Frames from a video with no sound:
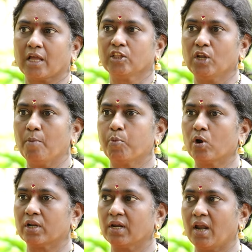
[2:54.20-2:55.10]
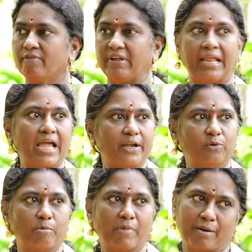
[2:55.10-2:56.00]
இதெல்லாம் போடுறதுனால
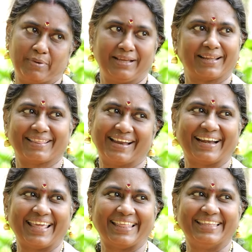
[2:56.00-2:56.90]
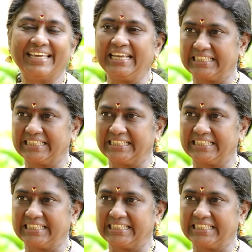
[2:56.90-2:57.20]
வெள்ளையாயிடுவோமா அப்படிங்கிறதெல்லாம் கிடையாது கிடையாது